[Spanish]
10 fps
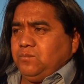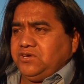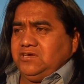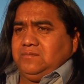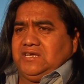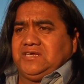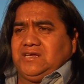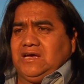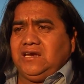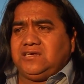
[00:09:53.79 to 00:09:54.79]
pueden
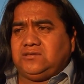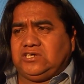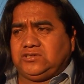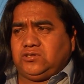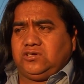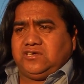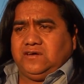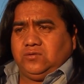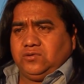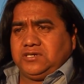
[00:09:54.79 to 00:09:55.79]
matar a alguien y eso es lo que
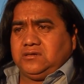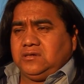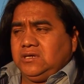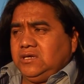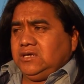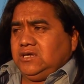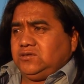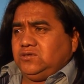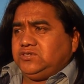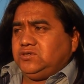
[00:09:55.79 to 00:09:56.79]
va a ocurrir.
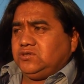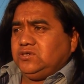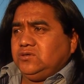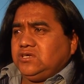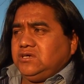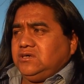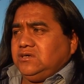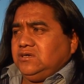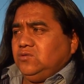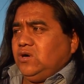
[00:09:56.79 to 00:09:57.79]
Entonces yo creo
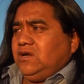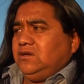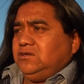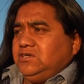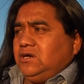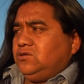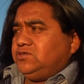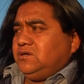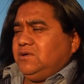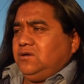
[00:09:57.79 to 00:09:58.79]
que igual le hago
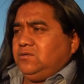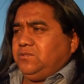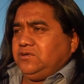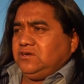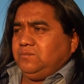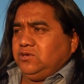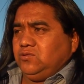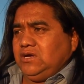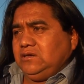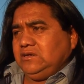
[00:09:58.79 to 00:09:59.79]
un llamado, por ejemplo,
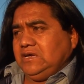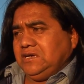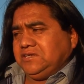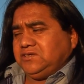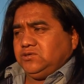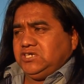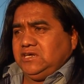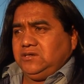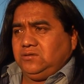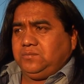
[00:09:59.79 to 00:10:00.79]
igual al Estado
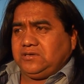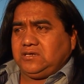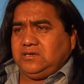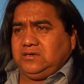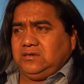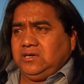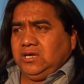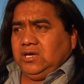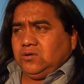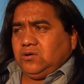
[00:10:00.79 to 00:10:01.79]
chileno, porque
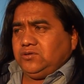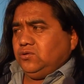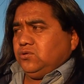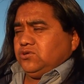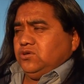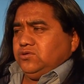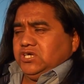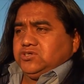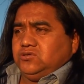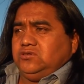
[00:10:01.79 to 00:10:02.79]
cuando ocurrió un
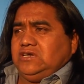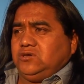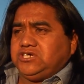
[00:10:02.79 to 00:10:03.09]
hecho en la